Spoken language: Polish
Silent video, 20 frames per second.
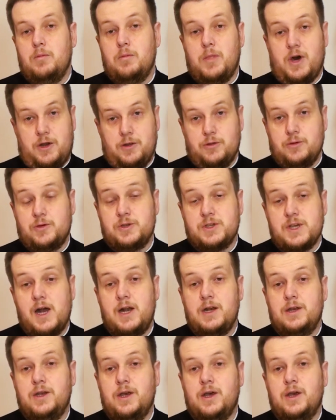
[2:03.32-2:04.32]

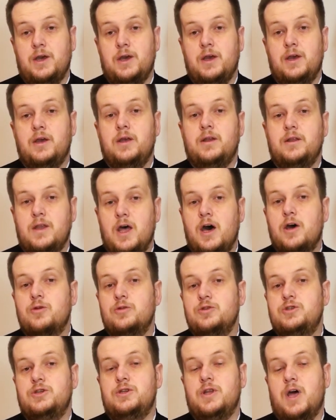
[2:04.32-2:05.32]
paradoksalnie
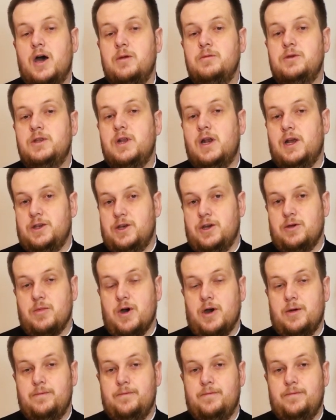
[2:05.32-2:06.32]
narodzinami dla
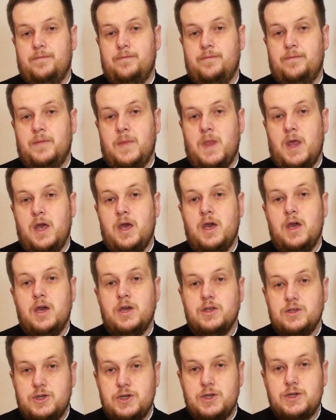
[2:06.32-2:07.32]
nieba.
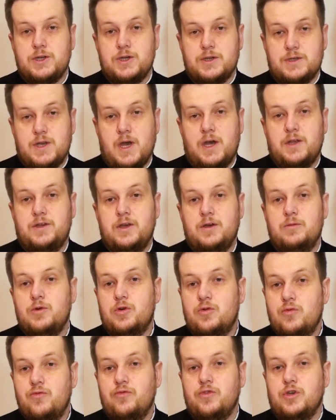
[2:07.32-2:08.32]
Dziś zatem
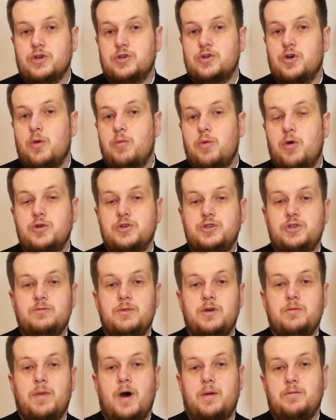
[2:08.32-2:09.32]
również
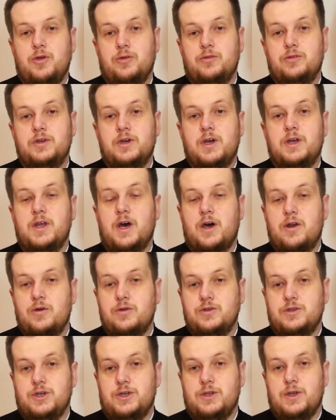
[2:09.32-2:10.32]
obchodzimy pamiątkę
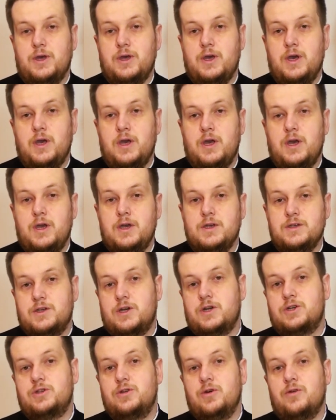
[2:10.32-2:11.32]
narodzin.
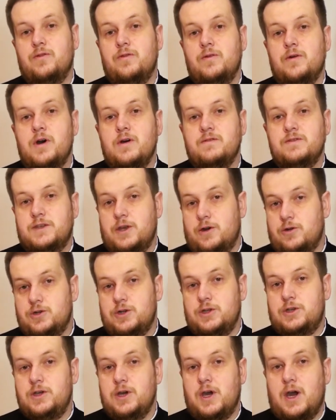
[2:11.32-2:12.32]
Zresztą w
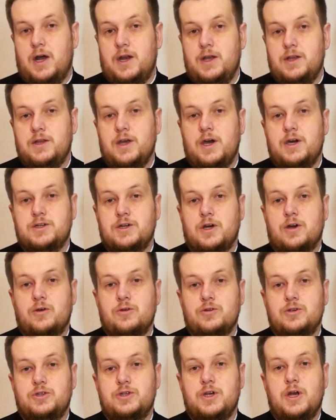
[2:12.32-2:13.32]
starożytnych kalendarzach
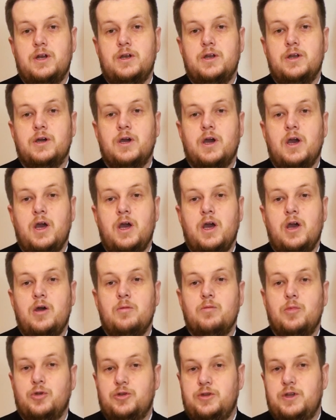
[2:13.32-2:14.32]
kościelnych
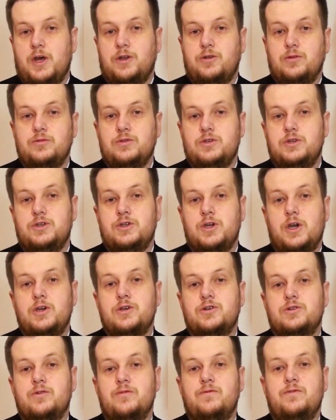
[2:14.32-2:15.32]
pod datą
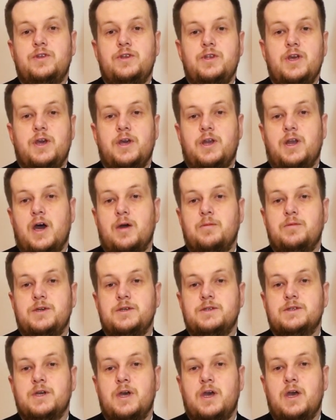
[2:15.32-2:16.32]
dzisiejszą widnieje
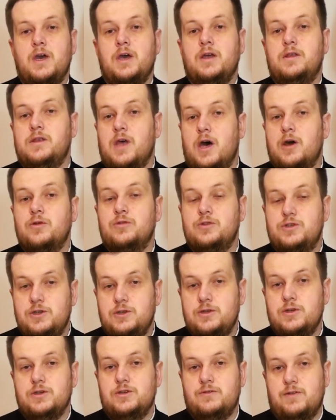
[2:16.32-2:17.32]
napis
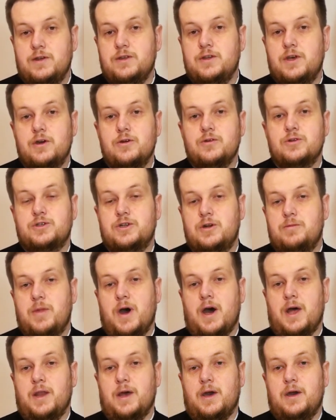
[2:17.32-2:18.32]
Narodziny świętego
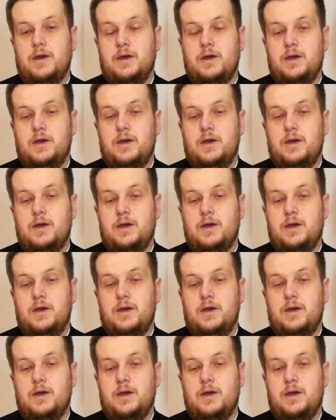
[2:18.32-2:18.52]
Szczepana.